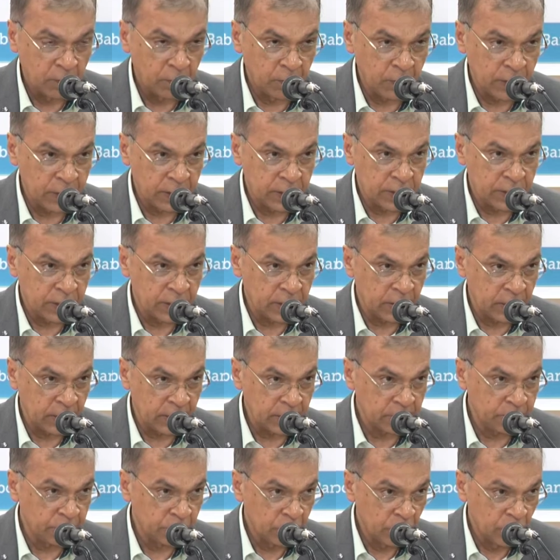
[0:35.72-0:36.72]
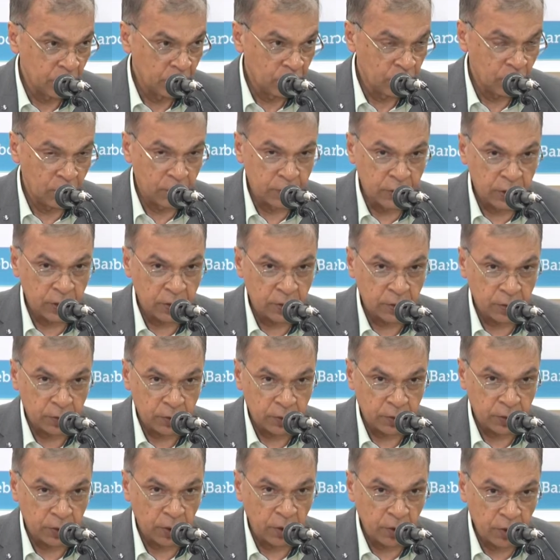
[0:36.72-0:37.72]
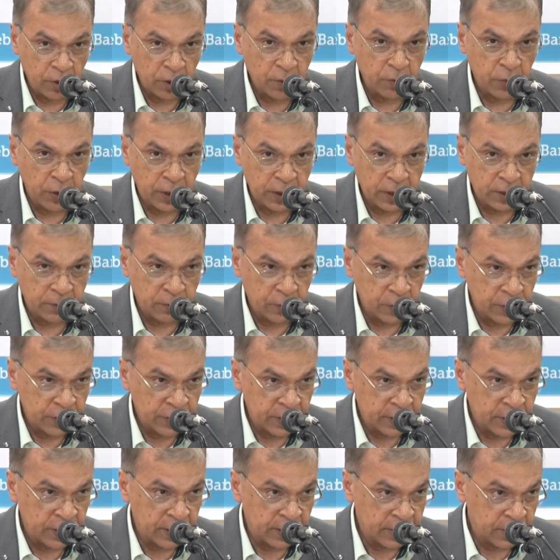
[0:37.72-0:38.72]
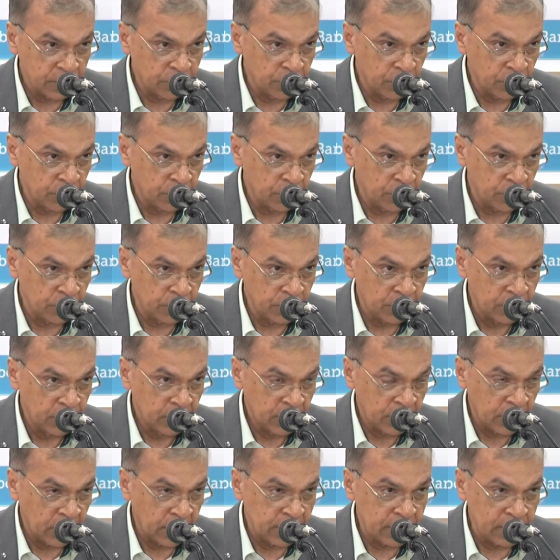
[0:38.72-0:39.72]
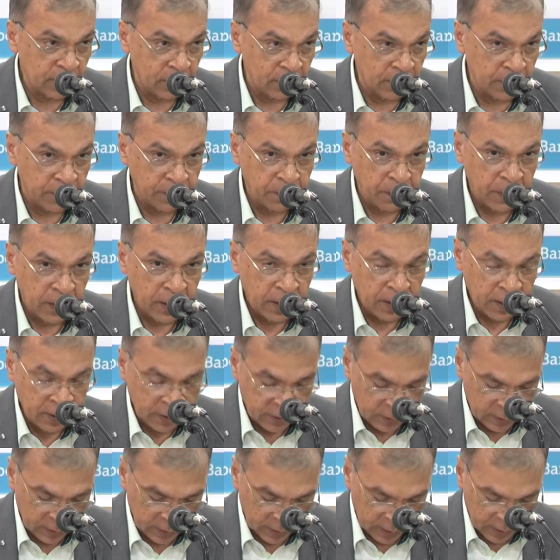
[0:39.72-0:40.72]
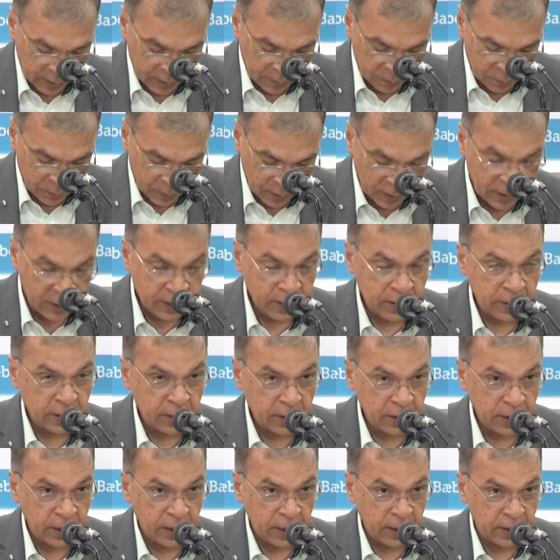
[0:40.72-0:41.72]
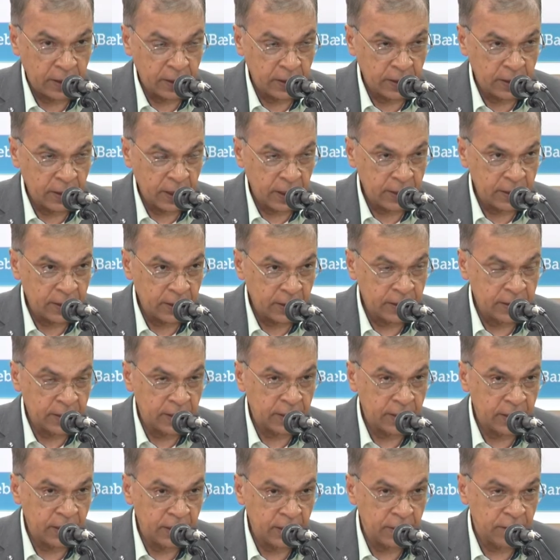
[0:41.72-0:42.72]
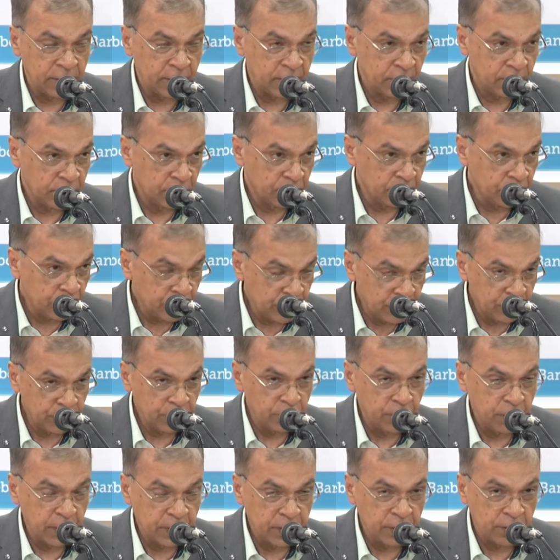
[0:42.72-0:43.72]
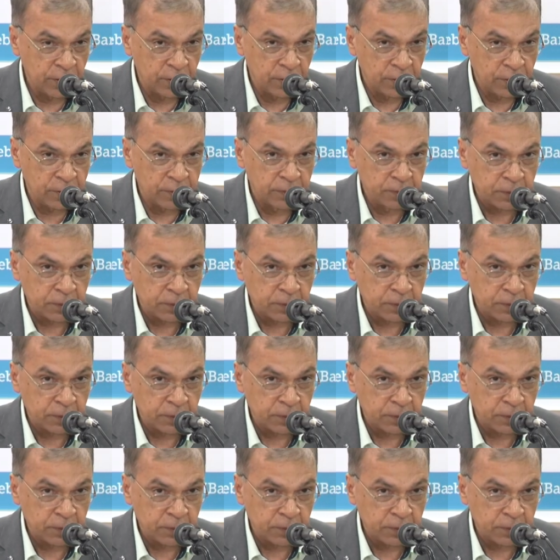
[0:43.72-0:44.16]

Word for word: বেশ যে সংকটময় একটা পরিস্থিতি আছে কোনো কোনো কার্যালয়ে তো এই এটা এটা একদিক থেকে অবশ্যই উদ্বেগজনক